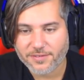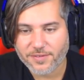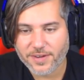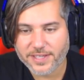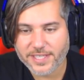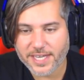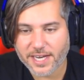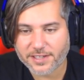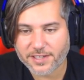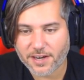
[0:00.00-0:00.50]

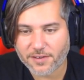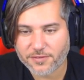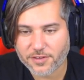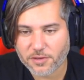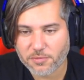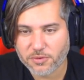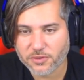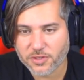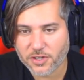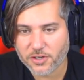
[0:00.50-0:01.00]
Ve diğer tarafta
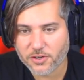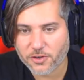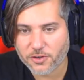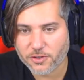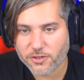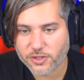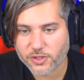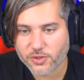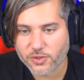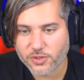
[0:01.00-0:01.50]
da bunları
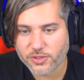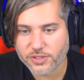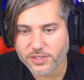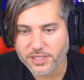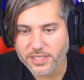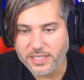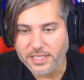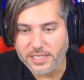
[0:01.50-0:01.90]
görüyorsunuz.